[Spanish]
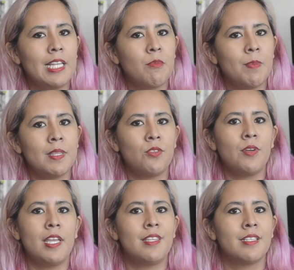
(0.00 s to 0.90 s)
en el
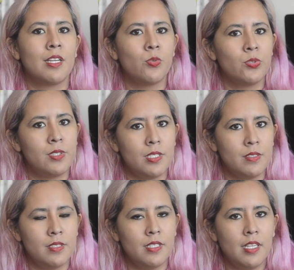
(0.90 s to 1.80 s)
momento en el que gusten.
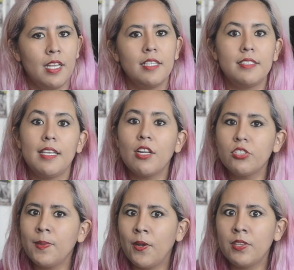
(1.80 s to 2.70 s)
Si ya
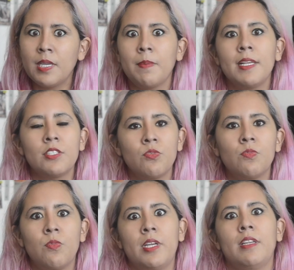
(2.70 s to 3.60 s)
los vieron, también es
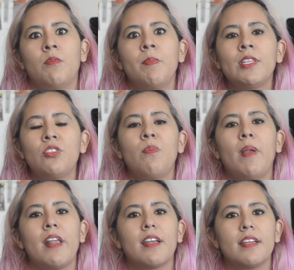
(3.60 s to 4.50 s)
un buen momento
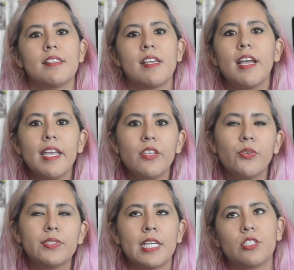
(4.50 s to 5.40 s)
para regresar a
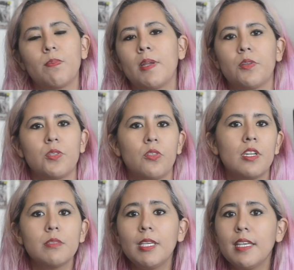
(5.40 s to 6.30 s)
ellos, asomarnos a
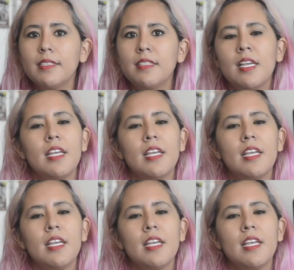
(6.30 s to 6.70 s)
otras vidas